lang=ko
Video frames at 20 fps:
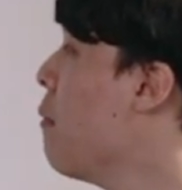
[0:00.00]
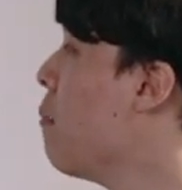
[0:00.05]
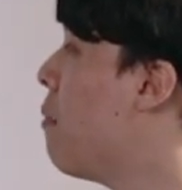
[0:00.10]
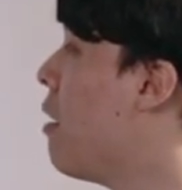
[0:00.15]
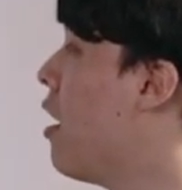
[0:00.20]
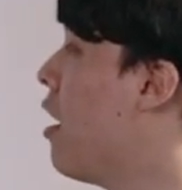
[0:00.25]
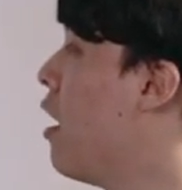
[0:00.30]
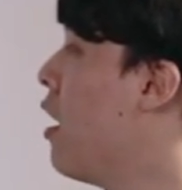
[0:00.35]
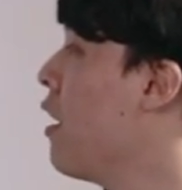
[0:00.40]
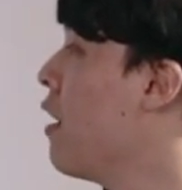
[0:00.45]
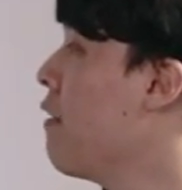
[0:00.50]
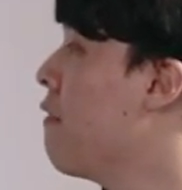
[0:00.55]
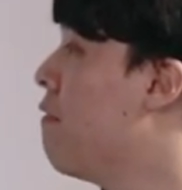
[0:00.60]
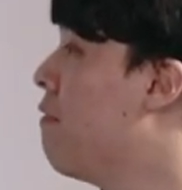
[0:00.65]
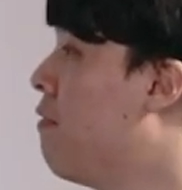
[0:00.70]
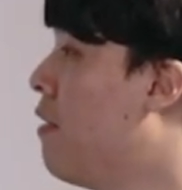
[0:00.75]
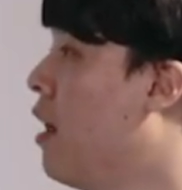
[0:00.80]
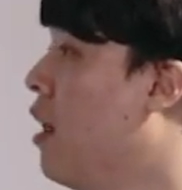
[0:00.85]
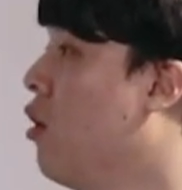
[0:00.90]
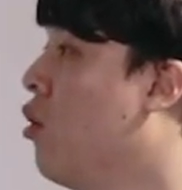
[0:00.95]
by
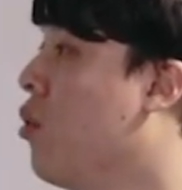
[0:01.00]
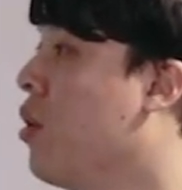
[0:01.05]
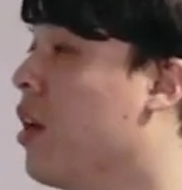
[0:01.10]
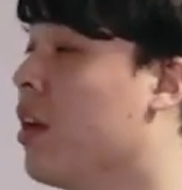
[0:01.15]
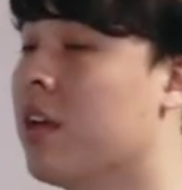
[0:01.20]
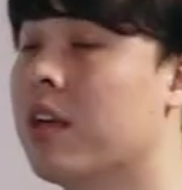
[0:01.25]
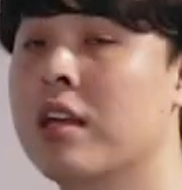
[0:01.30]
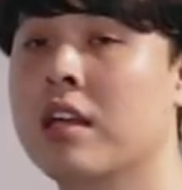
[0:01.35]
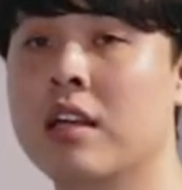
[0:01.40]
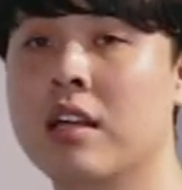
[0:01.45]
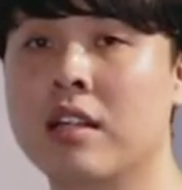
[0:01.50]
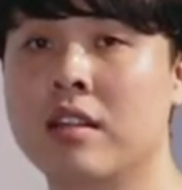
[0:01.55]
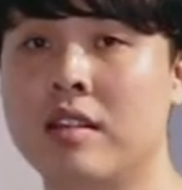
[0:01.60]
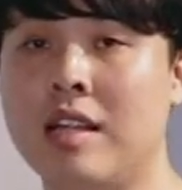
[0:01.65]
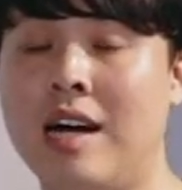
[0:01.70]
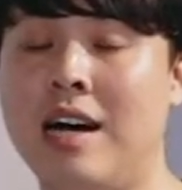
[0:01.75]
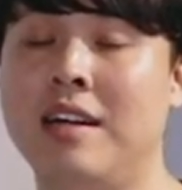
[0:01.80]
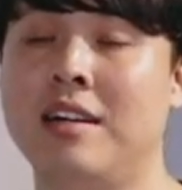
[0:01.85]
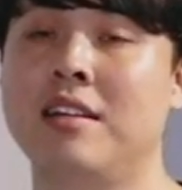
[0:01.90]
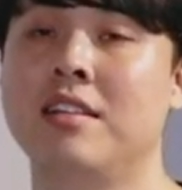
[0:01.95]
following,
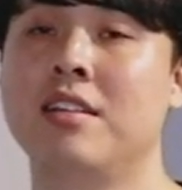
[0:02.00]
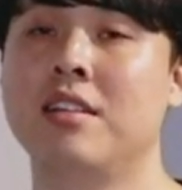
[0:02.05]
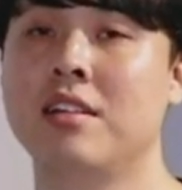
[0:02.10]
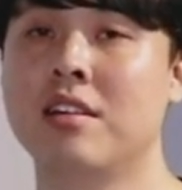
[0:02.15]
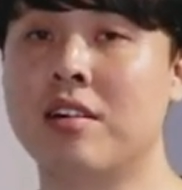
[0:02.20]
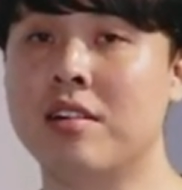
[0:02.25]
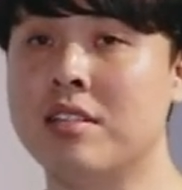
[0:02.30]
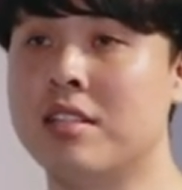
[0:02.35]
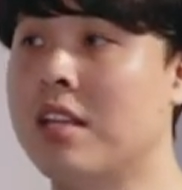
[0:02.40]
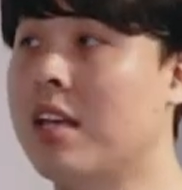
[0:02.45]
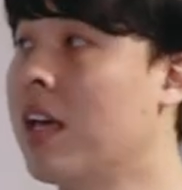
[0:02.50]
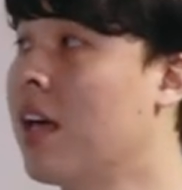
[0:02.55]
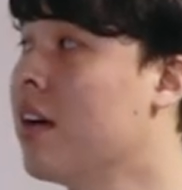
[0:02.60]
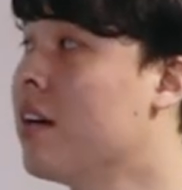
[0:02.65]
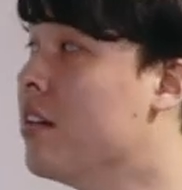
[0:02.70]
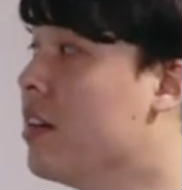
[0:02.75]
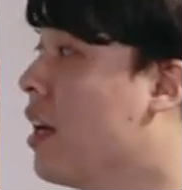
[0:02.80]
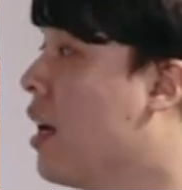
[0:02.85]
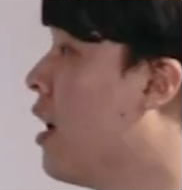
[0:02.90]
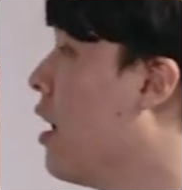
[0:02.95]
따르는 것에
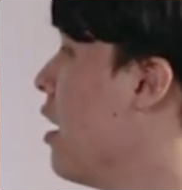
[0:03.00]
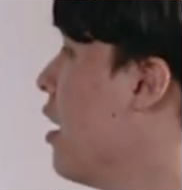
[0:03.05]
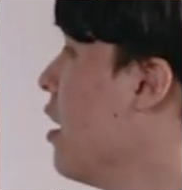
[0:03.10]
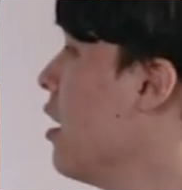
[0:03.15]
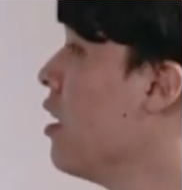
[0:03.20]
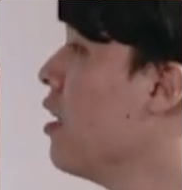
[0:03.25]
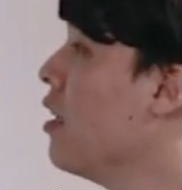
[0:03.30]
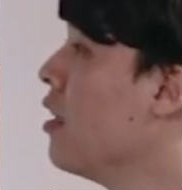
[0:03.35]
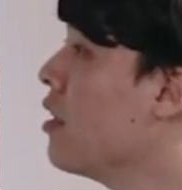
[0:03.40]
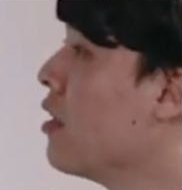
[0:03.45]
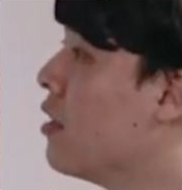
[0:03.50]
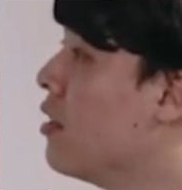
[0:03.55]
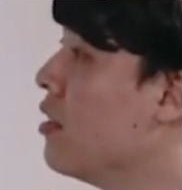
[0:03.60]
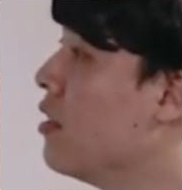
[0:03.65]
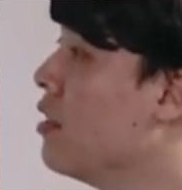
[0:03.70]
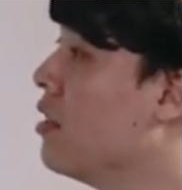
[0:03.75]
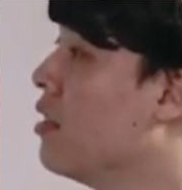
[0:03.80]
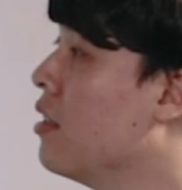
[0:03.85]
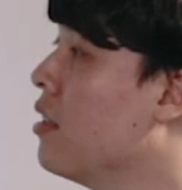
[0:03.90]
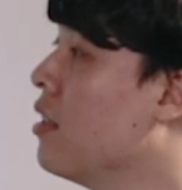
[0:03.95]
의해
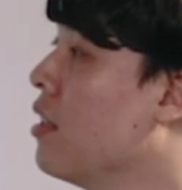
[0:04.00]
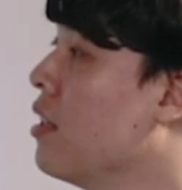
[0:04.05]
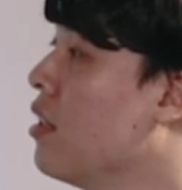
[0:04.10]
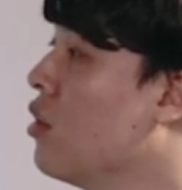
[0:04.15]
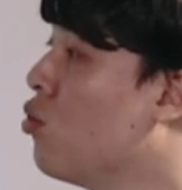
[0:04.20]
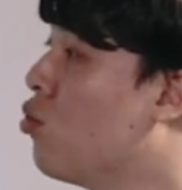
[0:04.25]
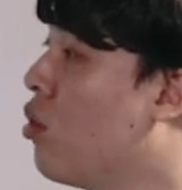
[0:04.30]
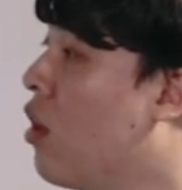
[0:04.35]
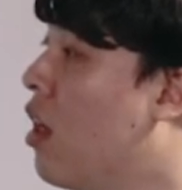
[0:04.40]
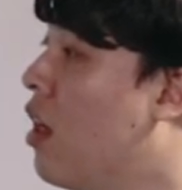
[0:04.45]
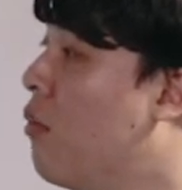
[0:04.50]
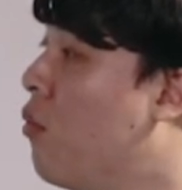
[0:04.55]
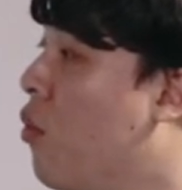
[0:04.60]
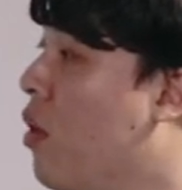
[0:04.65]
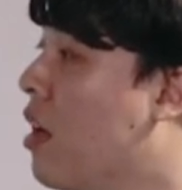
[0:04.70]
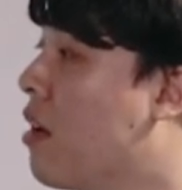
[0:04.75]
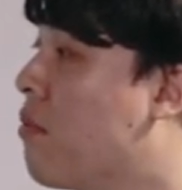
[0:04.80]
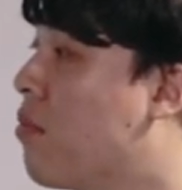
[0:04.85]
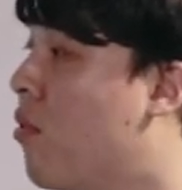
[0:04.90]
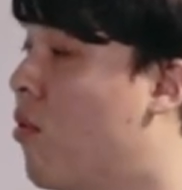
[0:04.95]
그
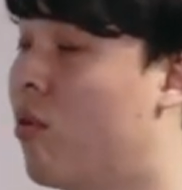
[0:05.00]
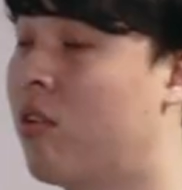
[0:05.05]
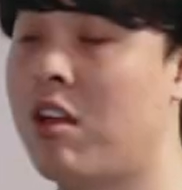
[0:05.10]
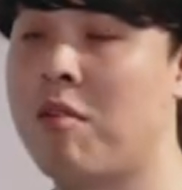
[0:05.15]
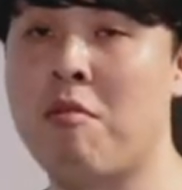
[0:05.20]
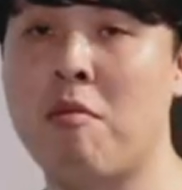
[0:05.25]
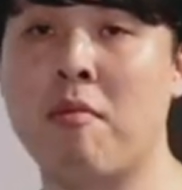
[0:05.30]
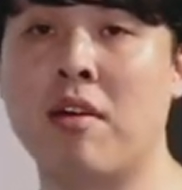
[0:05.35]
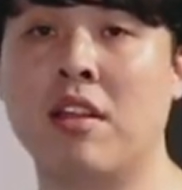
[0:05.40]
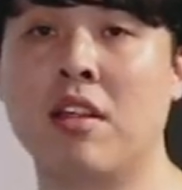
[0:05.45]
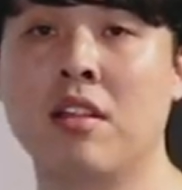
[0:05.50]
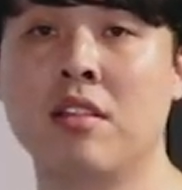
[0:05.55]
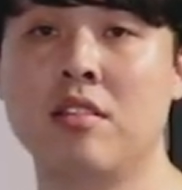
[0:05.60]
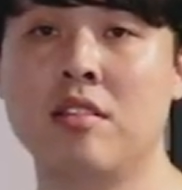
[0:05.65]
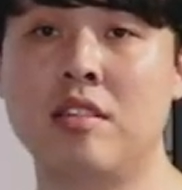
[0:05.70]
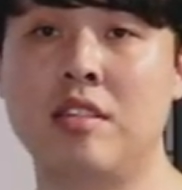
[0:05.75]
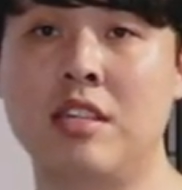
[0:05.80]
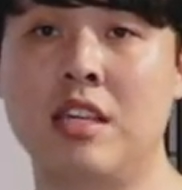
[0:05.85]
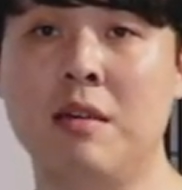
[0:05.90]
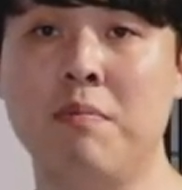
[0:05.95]
12-week
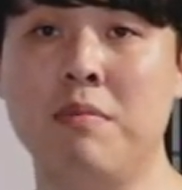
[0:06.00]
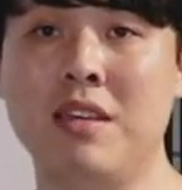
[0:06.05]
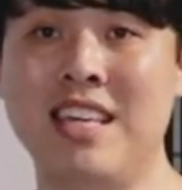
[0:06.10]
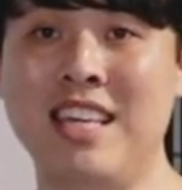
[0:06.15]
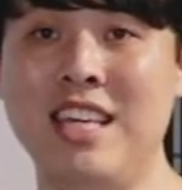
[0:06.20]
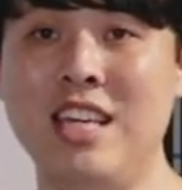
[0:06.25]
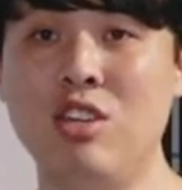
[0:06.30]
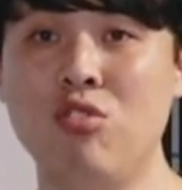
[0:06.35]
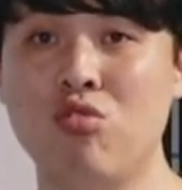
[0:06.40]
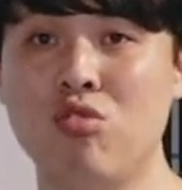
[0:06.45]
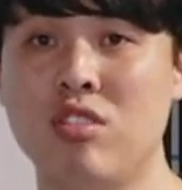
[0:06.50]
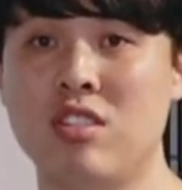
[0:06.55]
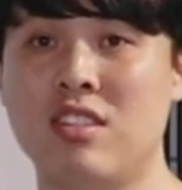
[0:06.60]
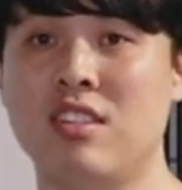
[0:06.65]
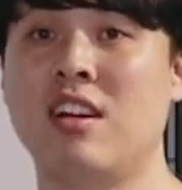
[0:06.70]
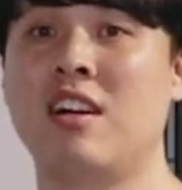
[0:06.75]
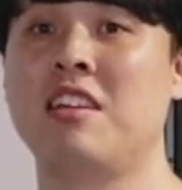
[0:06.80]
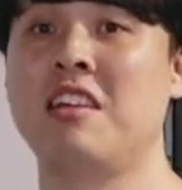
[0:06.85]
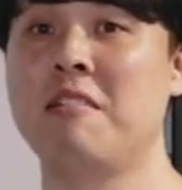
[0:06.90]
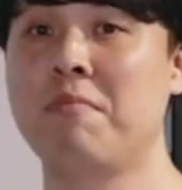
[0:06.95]
프로그램이면은
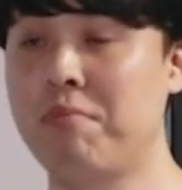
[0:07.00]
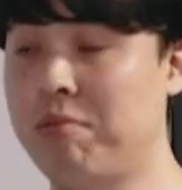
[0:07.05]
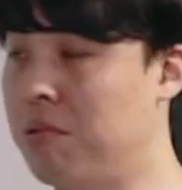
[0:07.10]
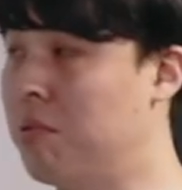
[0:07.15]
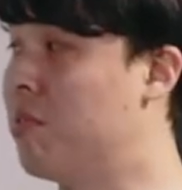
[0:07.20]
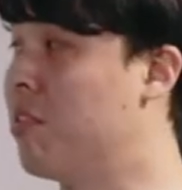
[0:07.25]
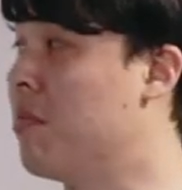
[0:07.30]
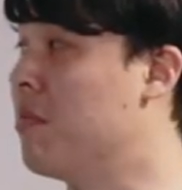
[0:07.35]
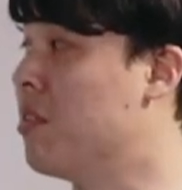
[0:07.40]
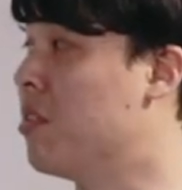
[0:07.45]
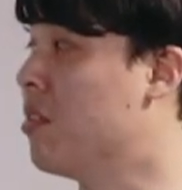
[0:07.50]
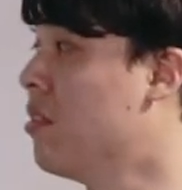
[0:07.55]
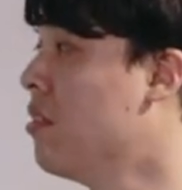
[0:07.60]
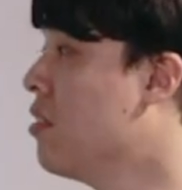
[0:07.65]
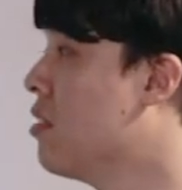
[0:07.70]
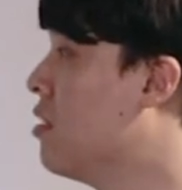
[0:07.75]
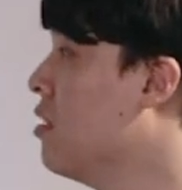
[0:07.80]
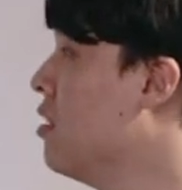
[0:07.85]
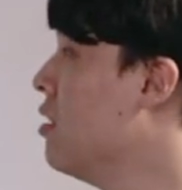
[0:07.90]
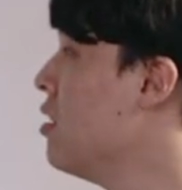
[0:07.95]
12주짜리
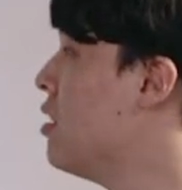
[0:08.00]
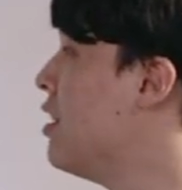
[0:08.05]
프로그램이죠. 그